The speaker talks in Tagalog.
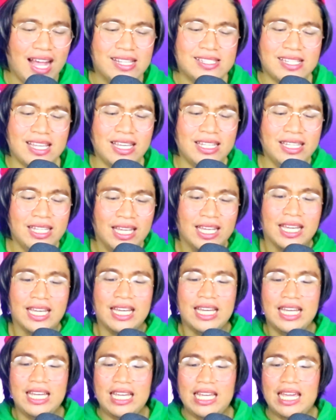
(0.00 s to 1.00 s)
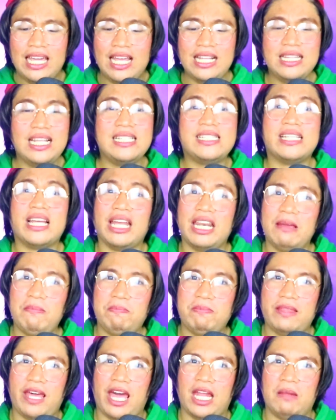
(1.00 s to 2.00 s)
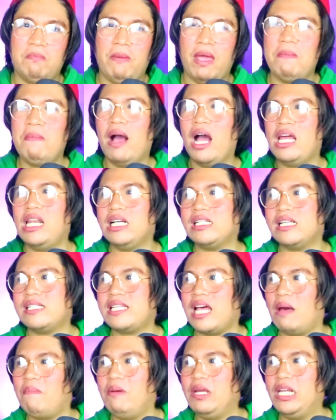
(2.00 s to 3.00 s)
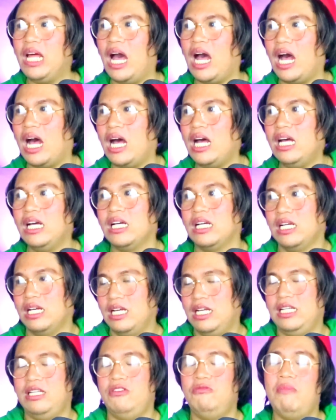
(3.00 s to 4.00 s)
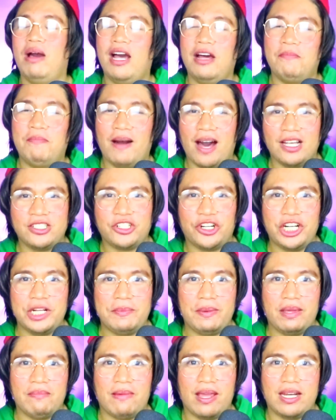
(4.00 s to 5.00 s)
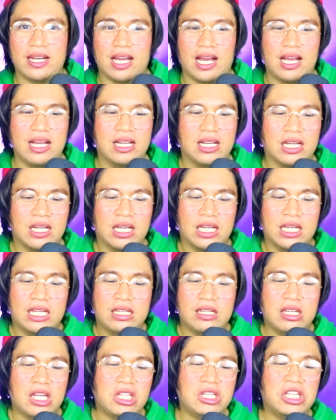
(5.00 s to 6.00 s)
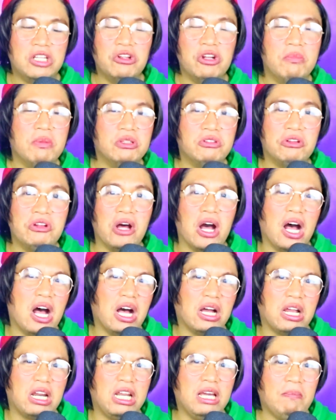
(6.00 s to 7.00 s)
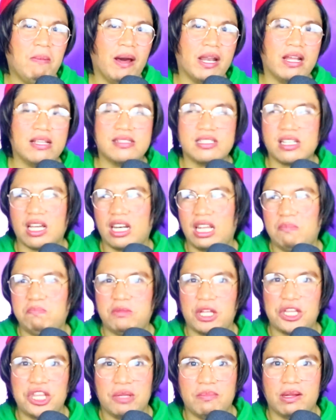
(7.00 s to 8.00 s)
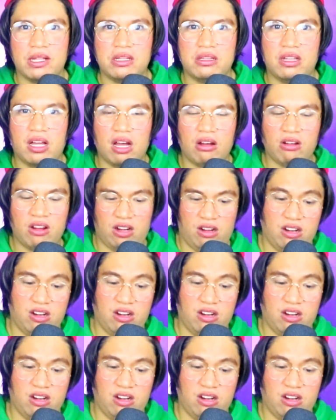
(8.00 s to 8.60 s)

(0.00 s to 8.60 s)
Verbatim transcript: As in, hindi scripted. May mga nagsasabi na, yung mga basher ni Memay na, hindi daw naman daw nakakilig, parang scripted naman daw.